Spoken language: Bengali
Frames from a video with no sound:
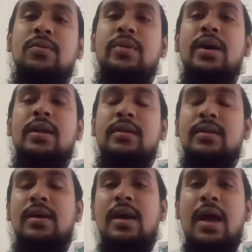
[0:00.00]
ওনার
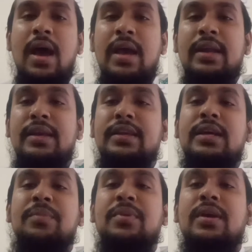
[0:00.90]
আয়ের
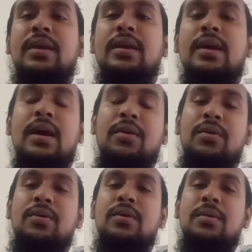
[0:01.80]
ইনকামকে
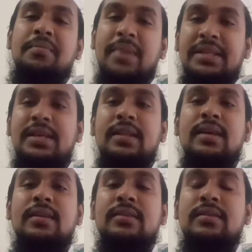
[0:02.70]
আরও বাড়িয়ে
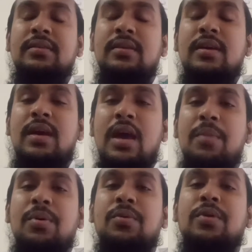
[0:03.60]
দেন
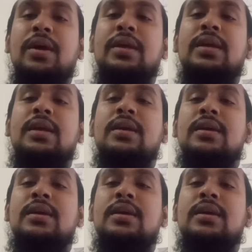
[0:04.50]
এবং ওনাকে